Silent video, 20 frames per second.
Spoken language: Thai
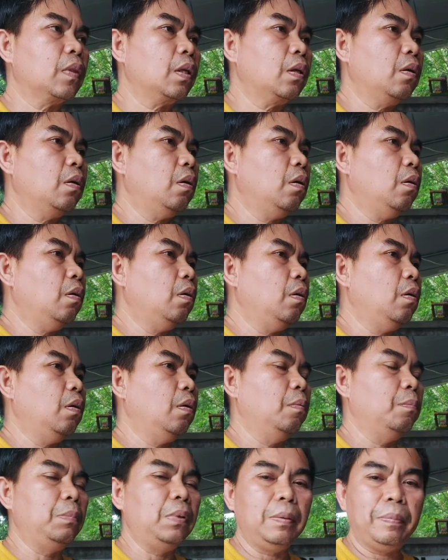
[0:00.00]
ก็
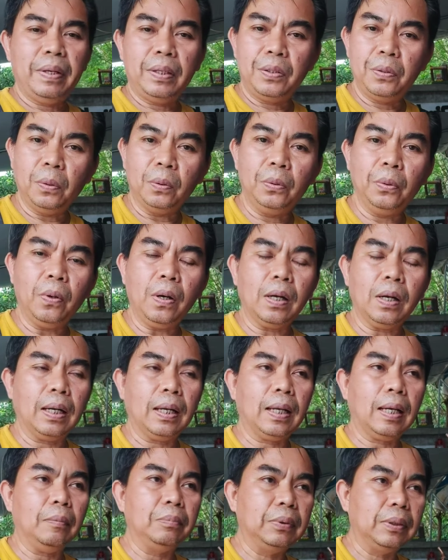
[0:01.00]
มีเป็นช่วงๆ
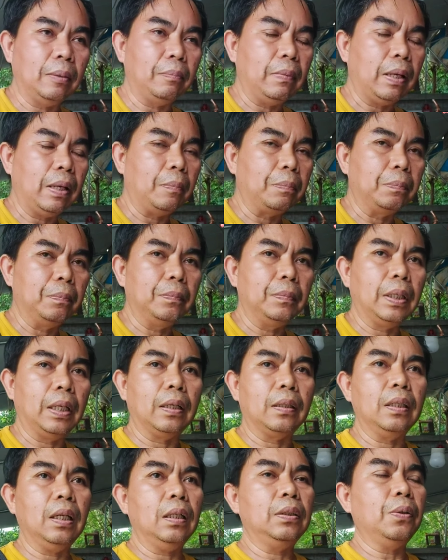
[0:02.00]
นะครับสำหรับ
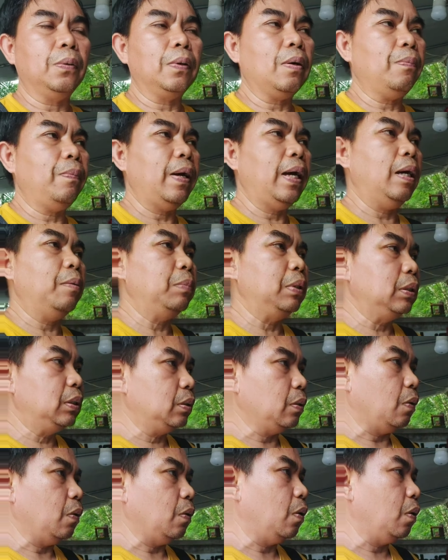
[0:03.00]
เครื่องชงกาแฟมือ
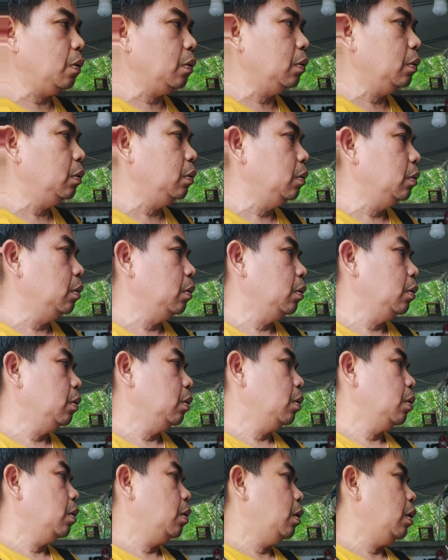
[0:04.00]
สอง
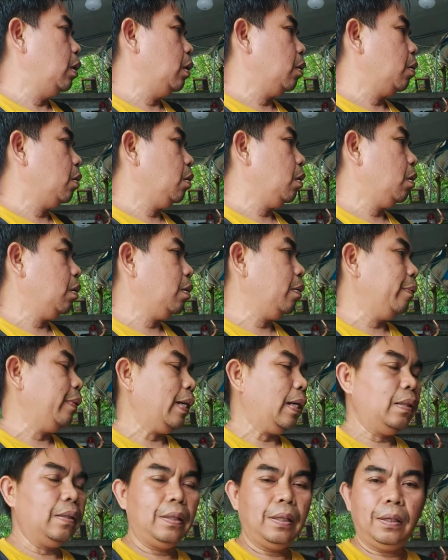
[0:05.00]
แล้วก็
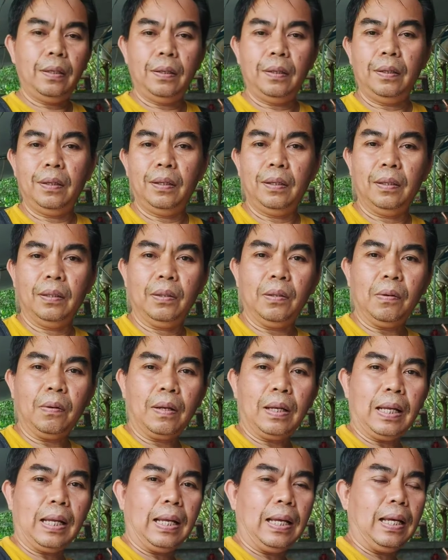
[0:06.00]
ท่านที่ต้อง
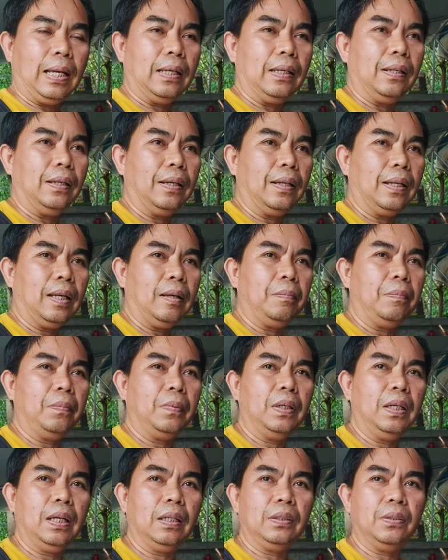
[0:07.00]
การนะครับ
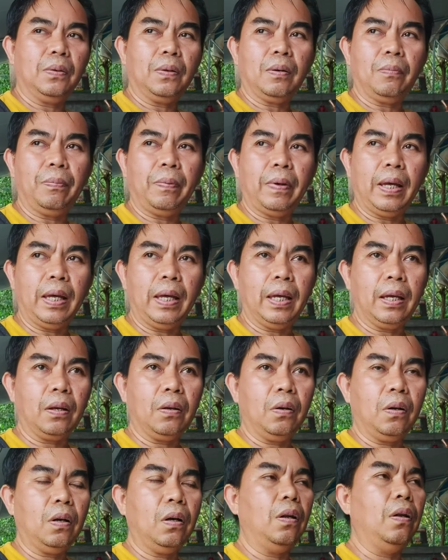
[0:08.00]
เครื่องชงกาแฟ
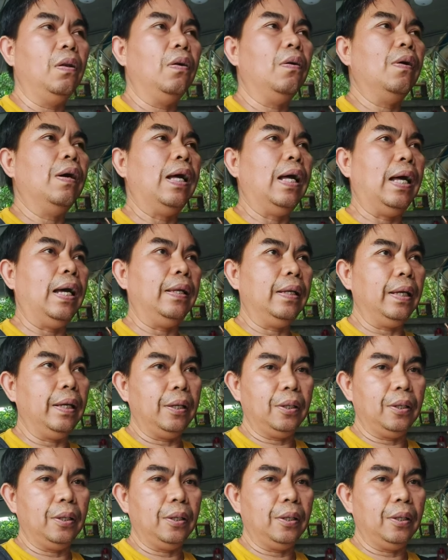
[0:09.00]
ก็ลองหาใน